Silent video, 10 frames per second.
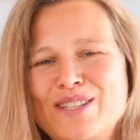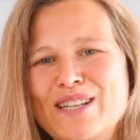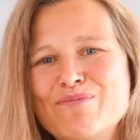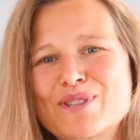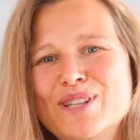
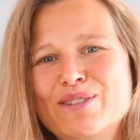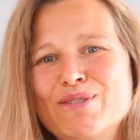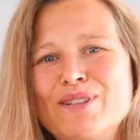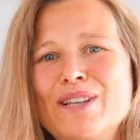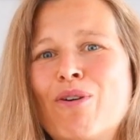Außerdem ist
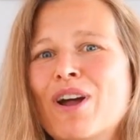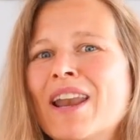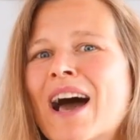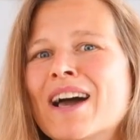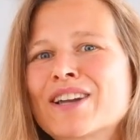natürlich auch
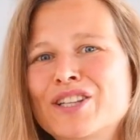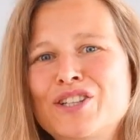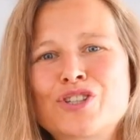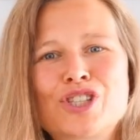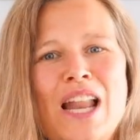
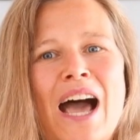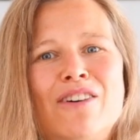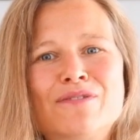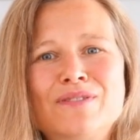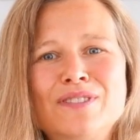Lachen,
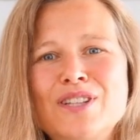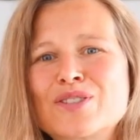Schlafen,